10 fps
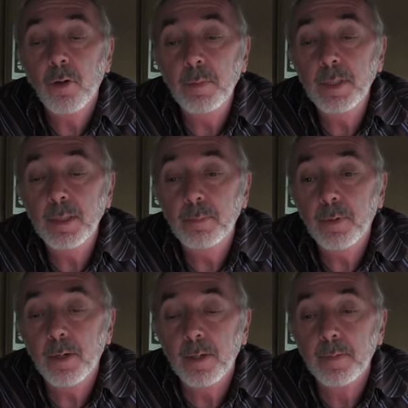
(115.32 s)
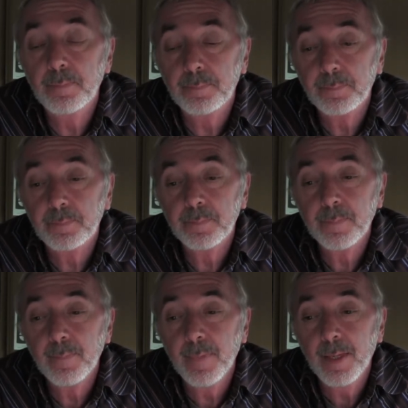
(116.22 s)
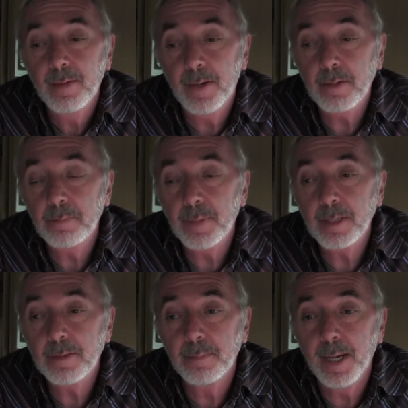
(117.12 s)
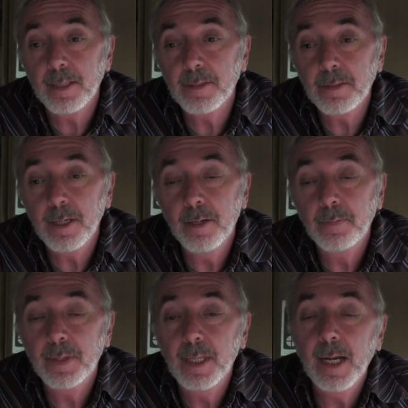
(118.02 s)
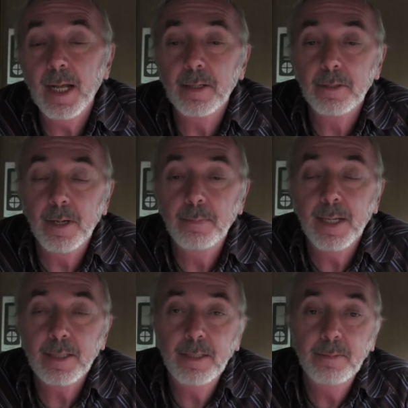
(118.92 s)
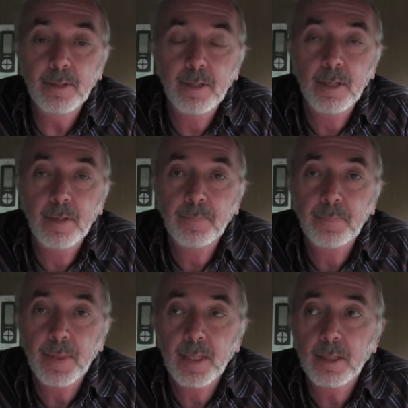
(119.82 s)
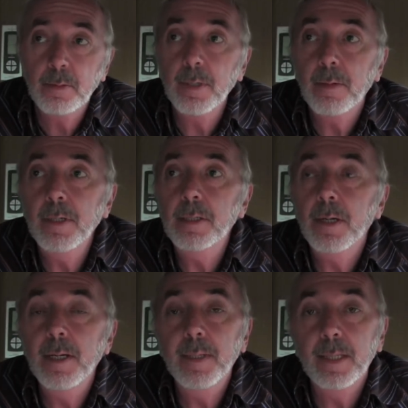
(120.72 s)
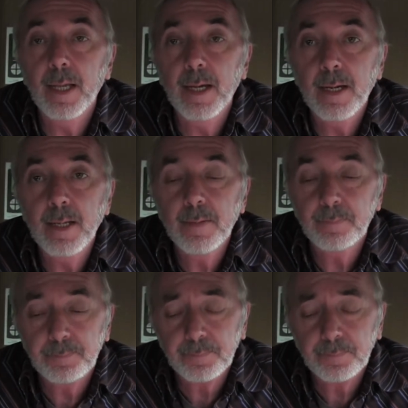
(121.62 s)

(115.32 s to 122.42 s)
come si può fare un prezzo basso se non tirando al massimo sull'acquisto alimentare